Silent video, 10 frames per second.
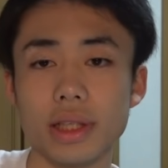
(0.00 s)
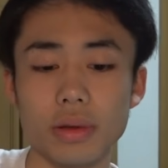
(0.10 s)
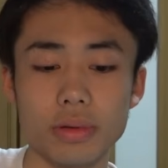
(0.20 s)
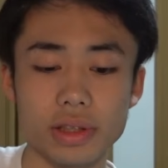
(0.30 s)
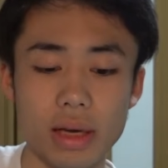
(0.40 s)

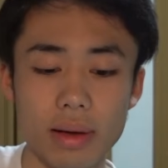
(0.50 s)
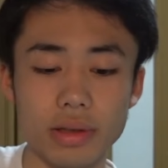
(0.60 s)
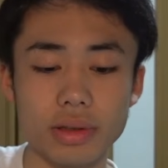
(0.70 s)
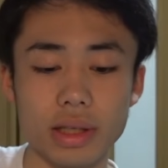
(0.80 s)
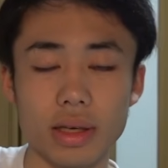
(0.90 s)
ね。この
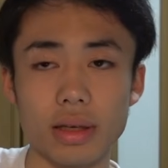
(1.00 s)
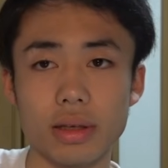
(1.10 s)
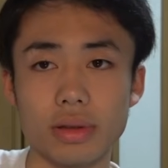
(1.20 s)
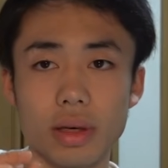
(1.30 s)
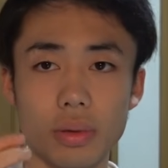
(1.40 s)
触るって感
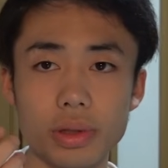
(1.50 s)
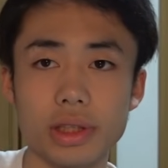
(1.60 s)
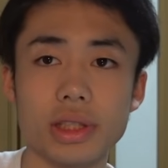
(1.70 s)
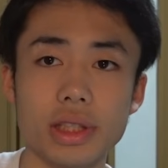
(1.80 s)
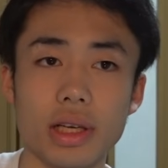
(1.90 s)
覚とか美
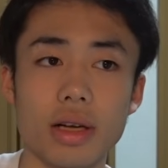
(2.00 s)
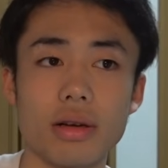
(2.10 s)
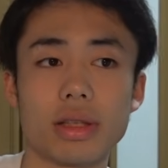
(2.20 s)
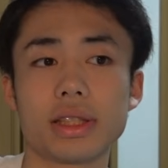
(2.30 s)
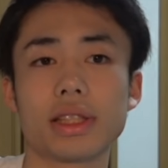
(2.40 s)
味しいって感
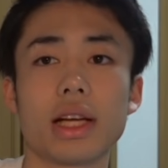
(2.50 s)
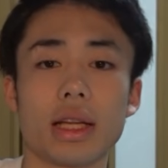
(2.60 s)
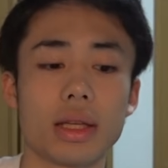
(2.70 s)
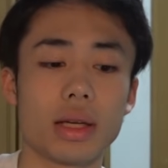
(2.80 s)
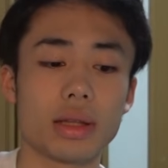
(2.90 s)
覚が伝え
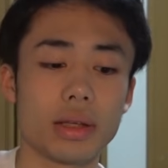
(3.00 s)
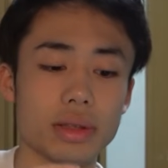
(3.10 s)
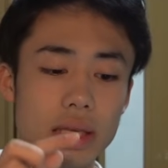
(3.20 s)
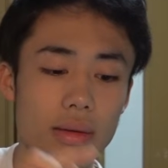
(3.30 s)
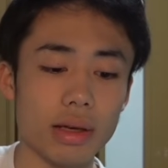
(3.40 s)
られなかったけど、
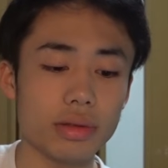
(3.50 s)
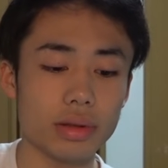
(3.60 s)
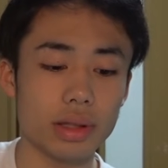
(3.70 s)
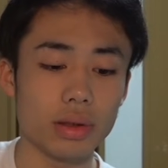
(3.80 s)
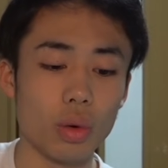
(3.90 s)
触
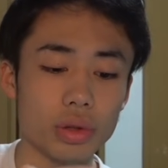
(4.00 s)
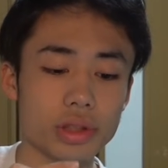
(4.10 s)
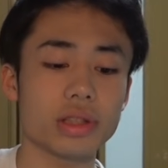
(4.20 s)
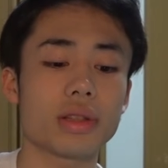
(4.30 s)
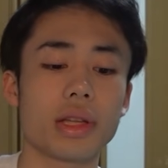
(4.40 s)
るっていう、押
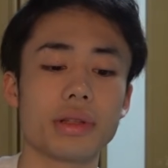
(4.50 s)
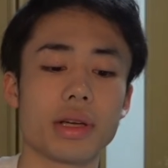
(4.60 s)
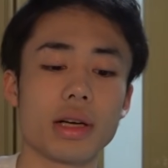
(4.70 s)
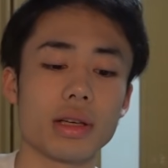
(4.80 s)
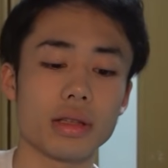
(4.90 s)
すってい
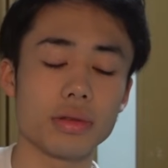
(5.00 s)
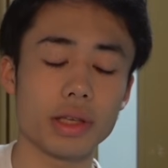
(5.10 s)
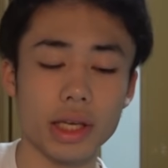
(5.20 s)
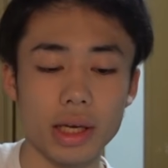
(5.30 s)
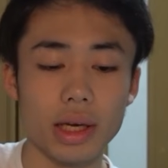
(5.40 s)
う感覚を
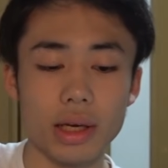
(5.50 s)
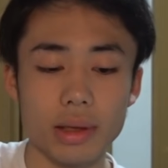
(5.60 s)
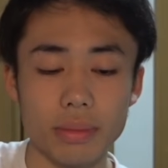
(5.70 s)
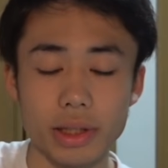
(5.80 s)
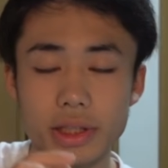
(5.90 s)
ね、
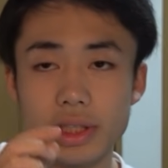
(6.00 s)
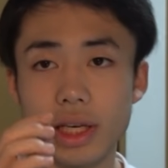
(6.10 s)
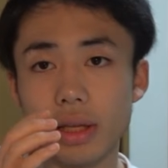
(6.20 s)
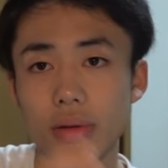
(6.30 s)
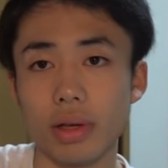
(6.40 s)
まあに
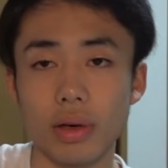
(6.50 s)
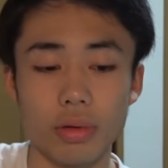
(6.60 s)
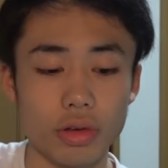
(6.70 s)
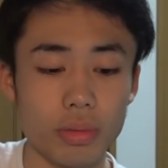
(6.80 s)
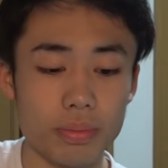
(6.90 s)
次元のね、
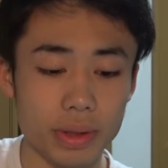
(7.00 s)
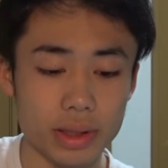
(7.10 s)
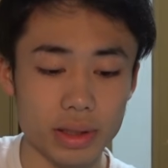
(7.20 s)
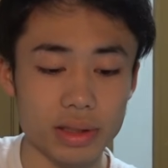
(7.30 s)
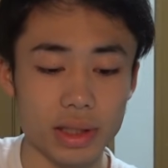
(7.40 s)
このよん
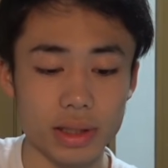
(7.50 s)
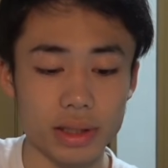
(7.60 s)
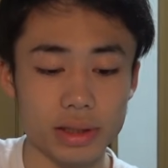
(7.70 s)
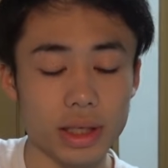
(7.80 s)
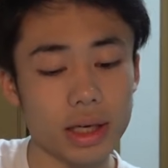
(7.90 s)
ピクセルさんに
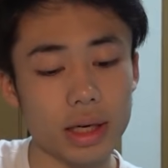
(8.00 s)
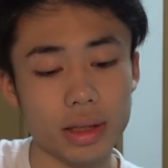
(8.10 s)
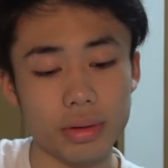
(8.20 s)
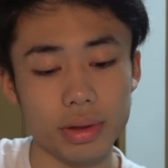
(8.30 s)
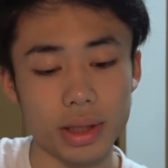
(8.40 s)
は伝えら
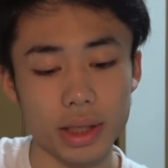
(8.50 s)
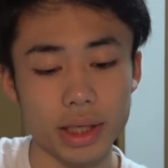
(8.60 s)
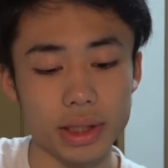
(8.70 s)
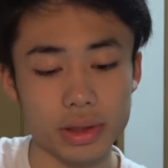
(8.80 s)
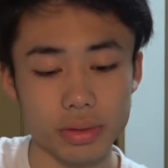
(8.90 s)
れたのでは
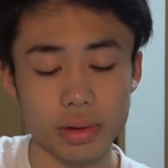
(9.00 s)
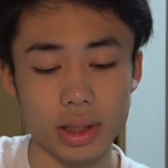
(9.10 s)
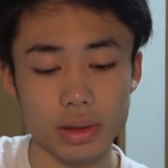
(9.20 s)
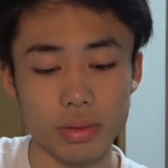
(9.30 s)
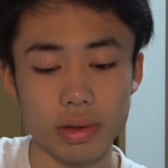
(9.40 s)
ないでしょう
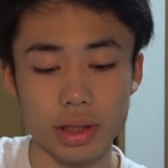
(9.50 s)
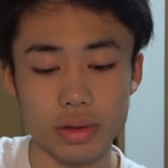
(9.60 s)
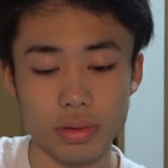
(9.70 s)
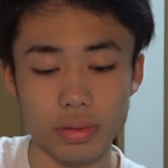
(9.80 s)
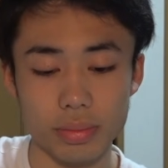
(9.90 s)
か。そこだけ
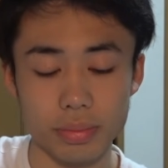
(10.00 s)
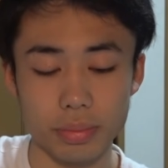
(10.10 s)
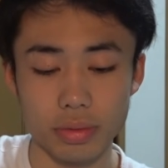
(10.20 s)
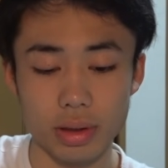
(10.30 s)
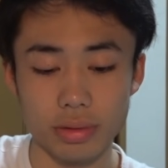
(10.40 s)
ちょっと
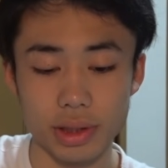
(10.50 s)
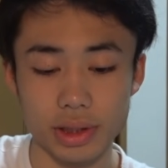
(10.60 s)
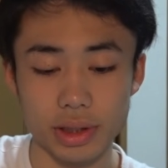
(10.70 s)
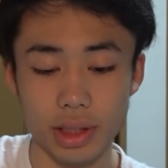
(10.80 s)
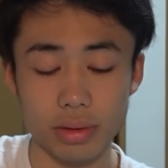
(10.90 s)
僕は
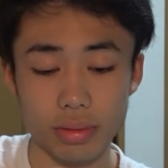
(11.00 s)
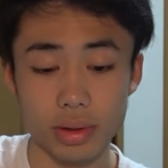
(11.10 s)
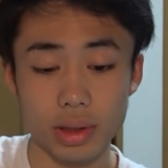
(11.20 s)
嬉しいけど、